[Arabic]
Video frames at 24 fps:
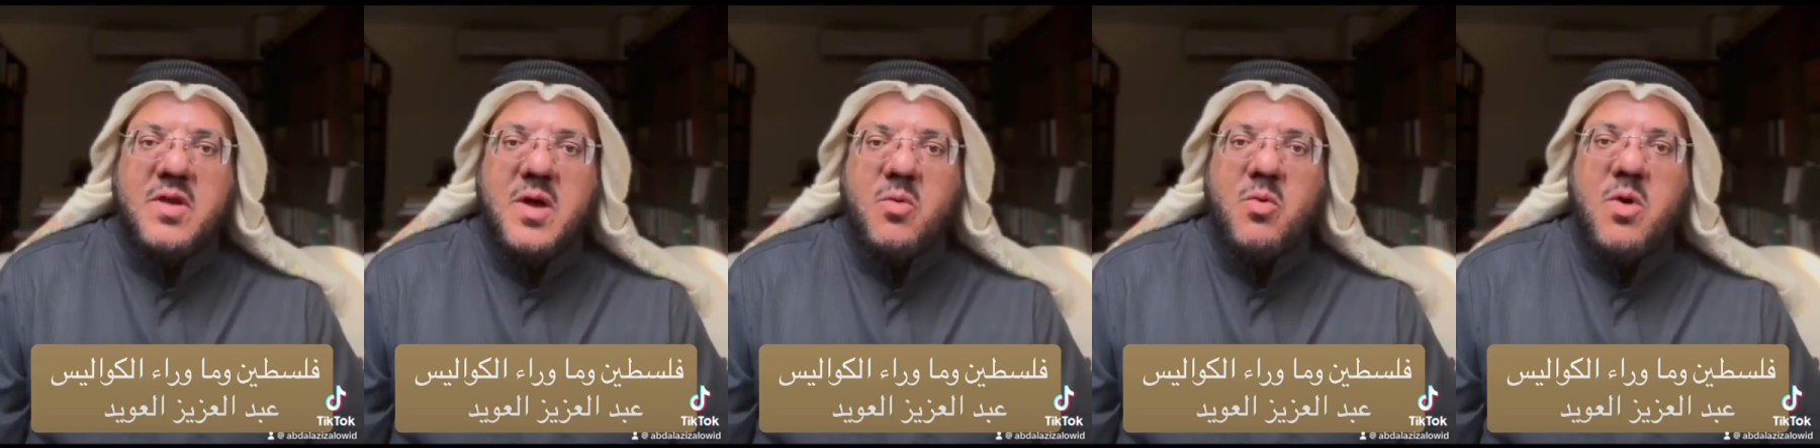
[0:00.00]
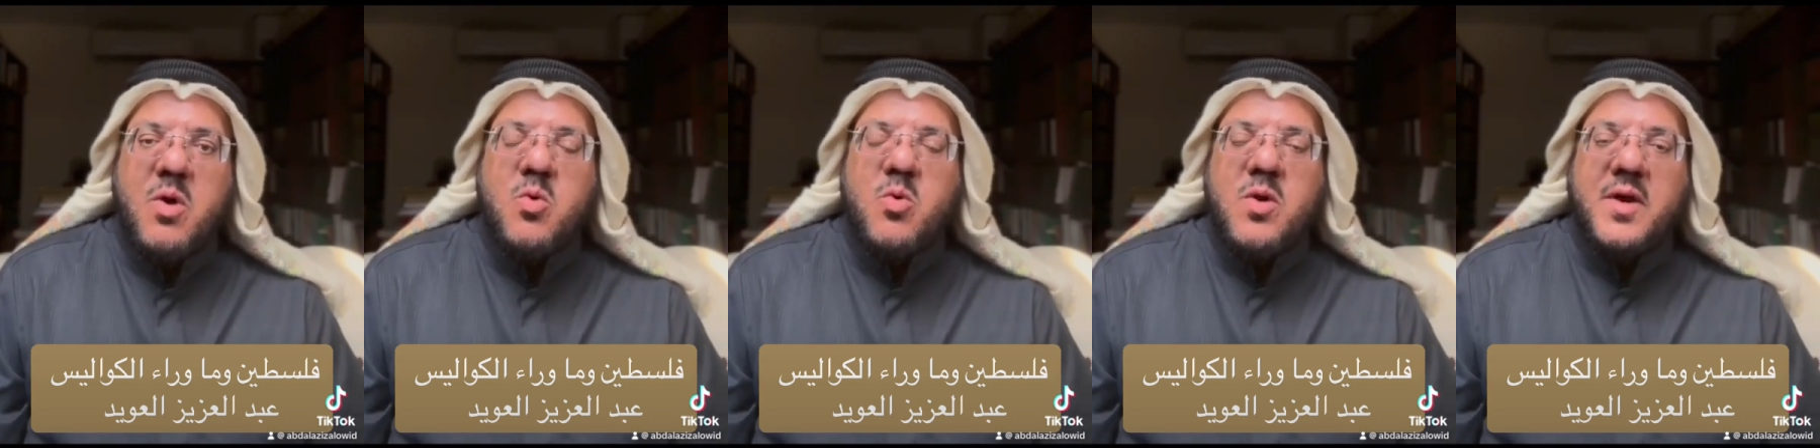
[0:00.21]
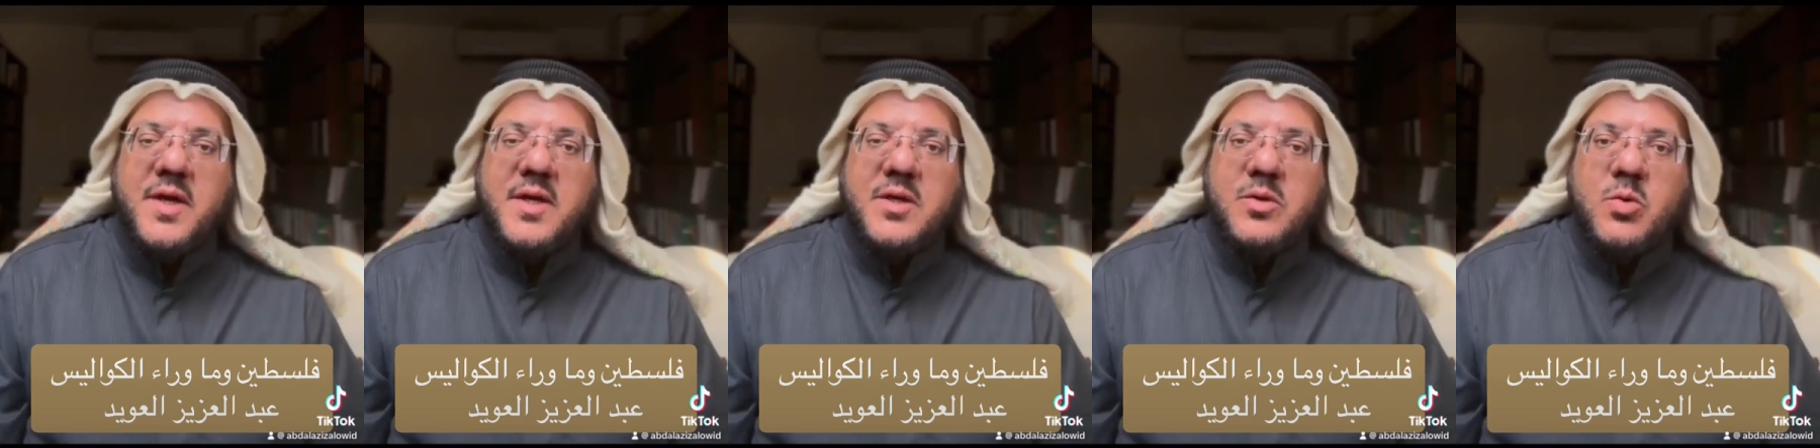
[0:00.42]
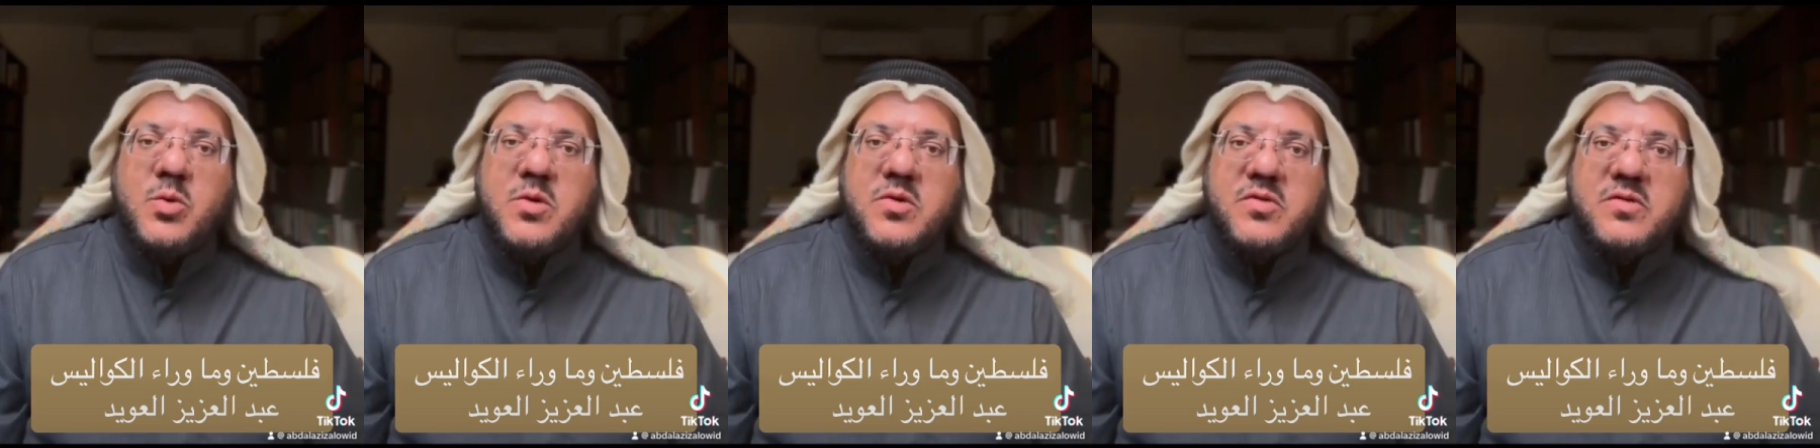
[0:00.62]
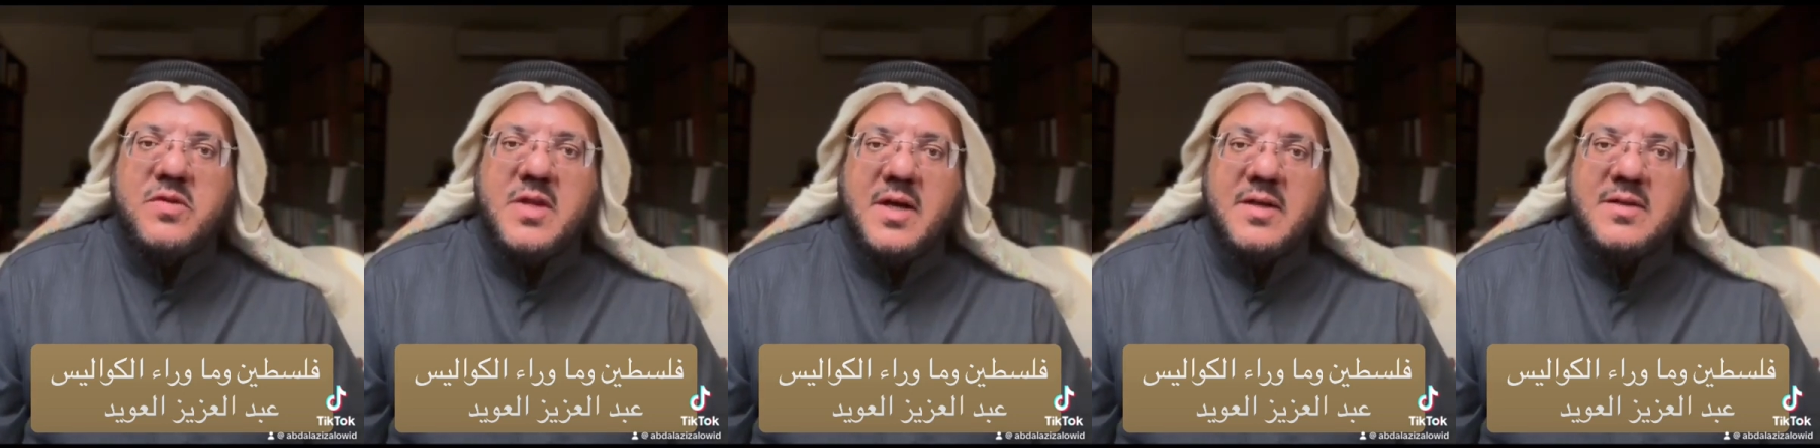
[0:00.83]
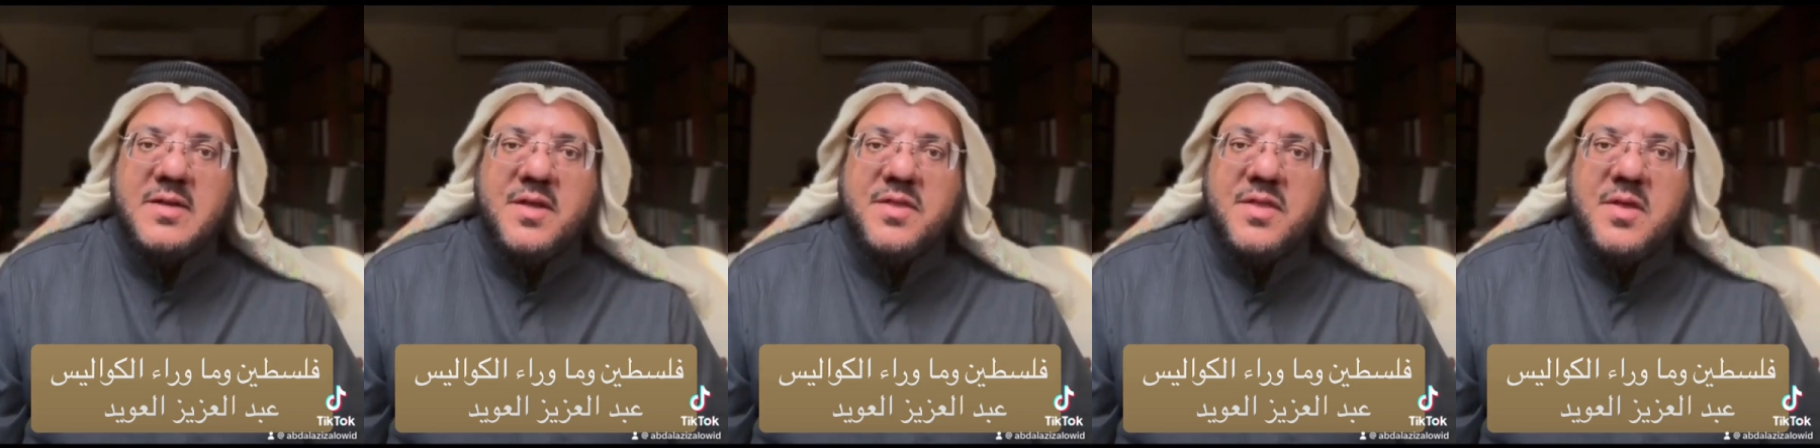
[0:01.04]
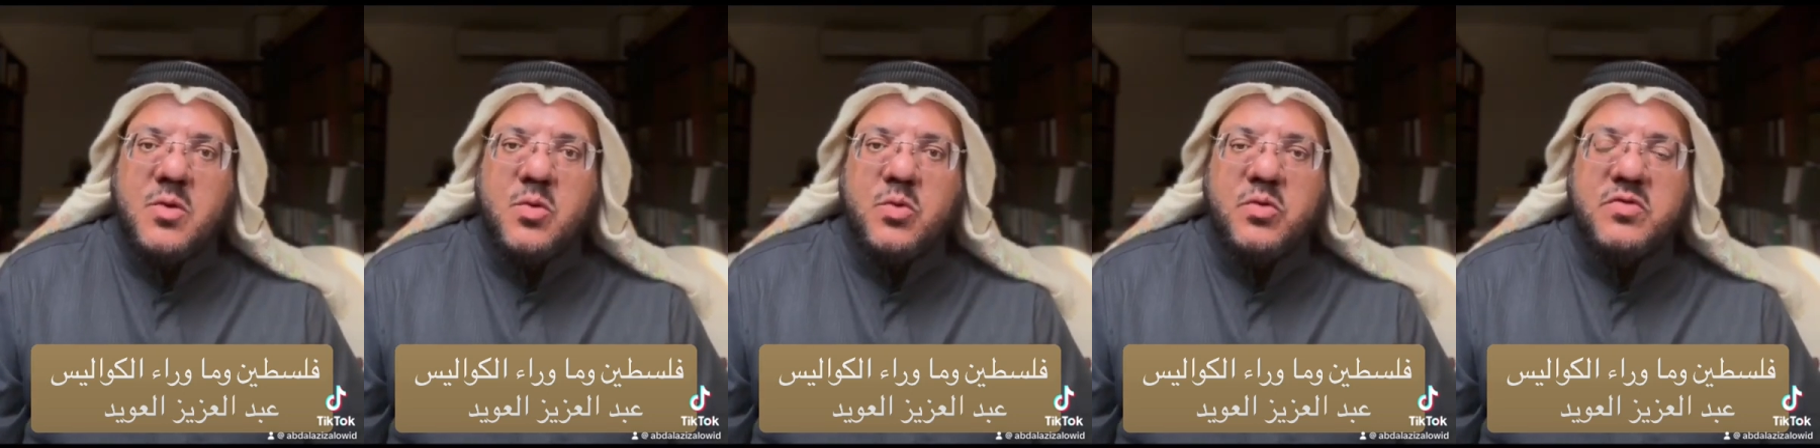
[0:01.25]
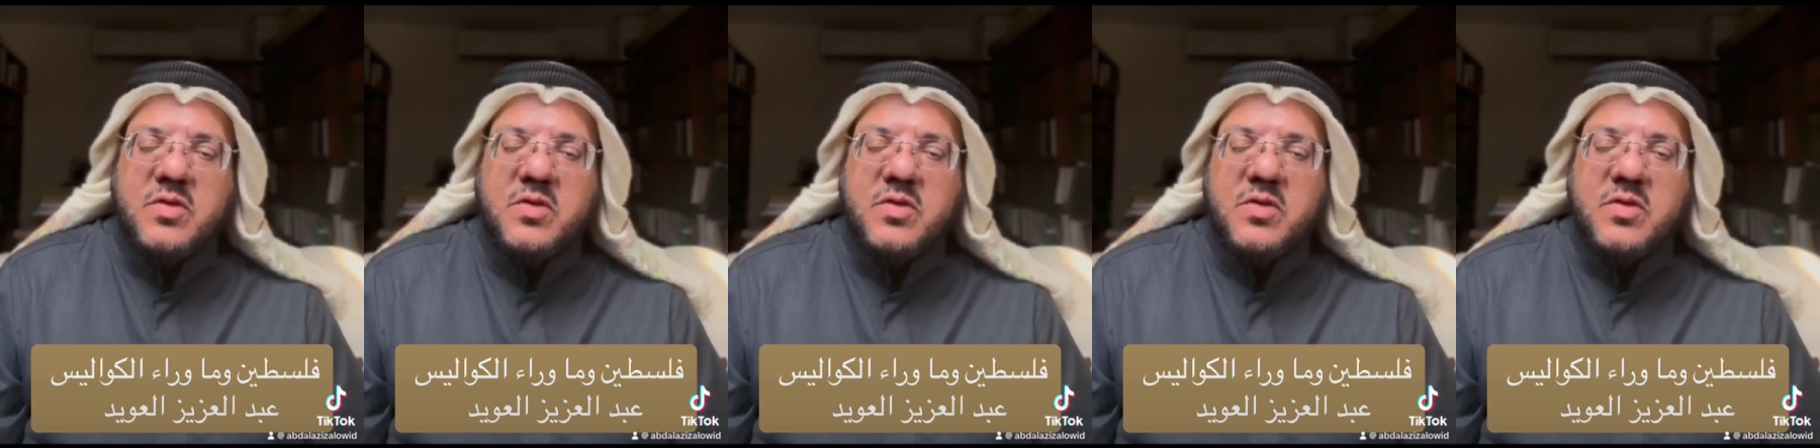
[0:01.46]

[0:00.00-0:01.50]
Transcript: وهو عيد استحدثه